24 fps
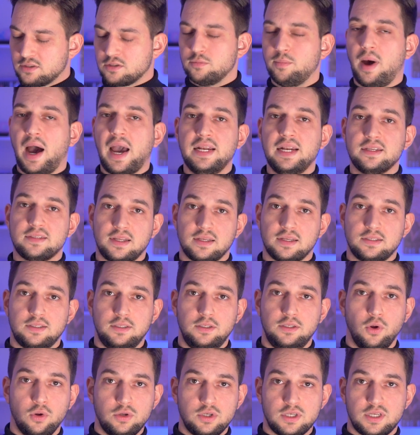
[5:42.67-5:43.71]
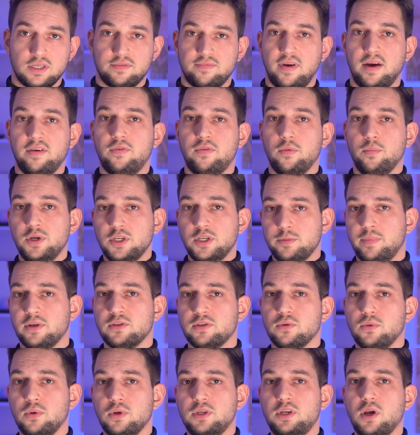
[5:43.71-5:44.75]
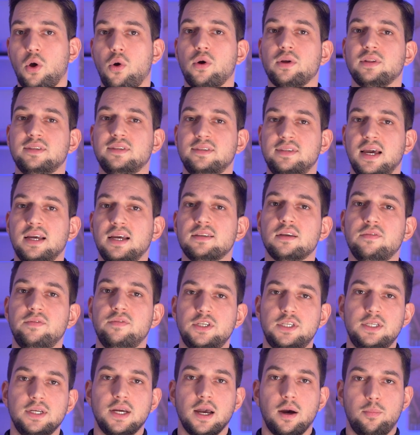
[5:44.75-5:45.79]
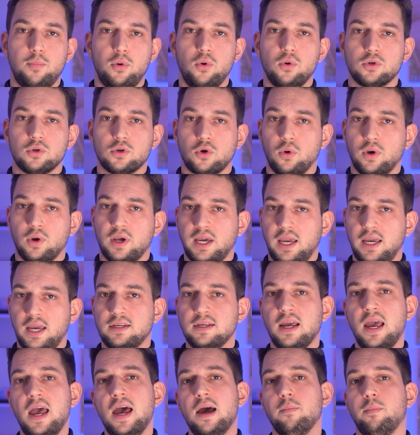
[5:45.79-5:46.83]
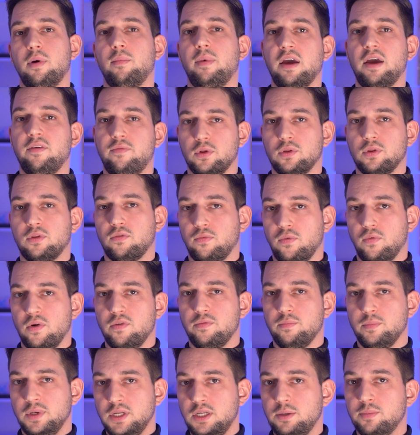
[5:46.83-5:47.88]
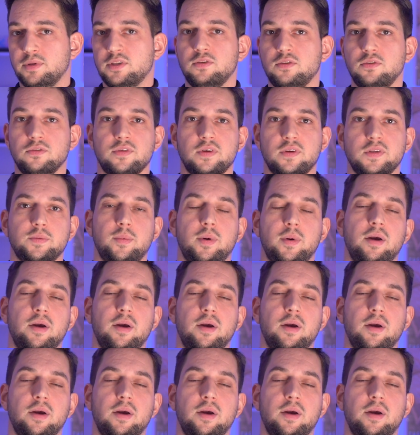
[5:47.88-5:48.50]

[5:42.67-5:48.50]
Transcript: Zum einen ist das die Notch. Das war für mich persönlich auch ein sehr, sehr wichtiger Punkt, konkret beim iPhone 12 Mini bzw.